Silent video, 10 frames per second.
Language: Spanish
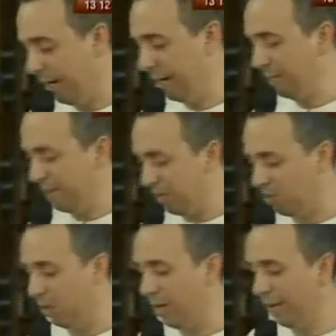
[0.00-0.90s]
era el
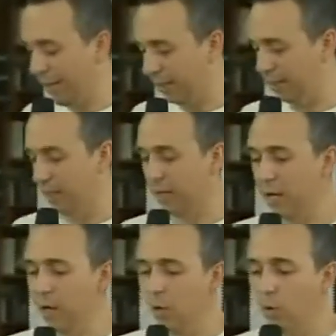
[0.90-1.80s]
precio de venta,
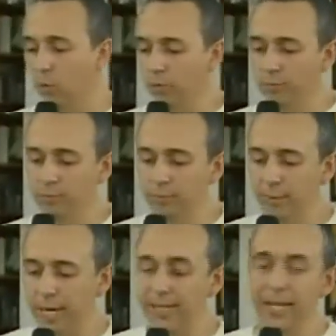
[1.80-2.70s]
un
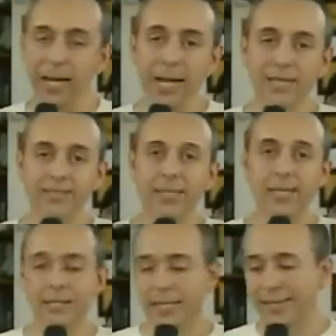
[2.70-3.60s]
margen de
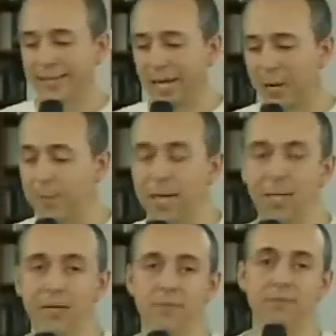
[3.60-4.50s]
ganancia de
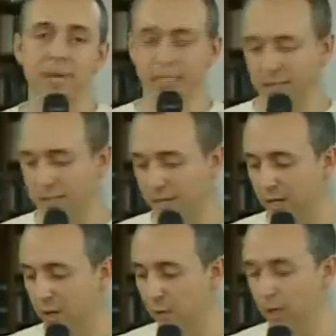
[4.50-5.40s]

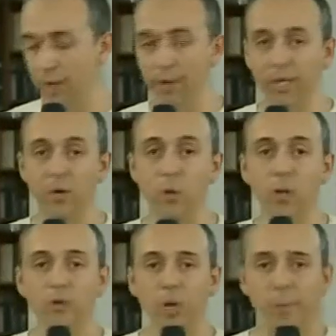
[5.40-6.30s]
3.025 bolívares,
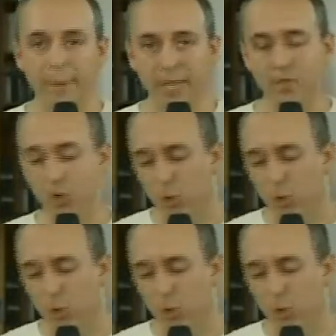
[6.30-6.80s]
cuando el precio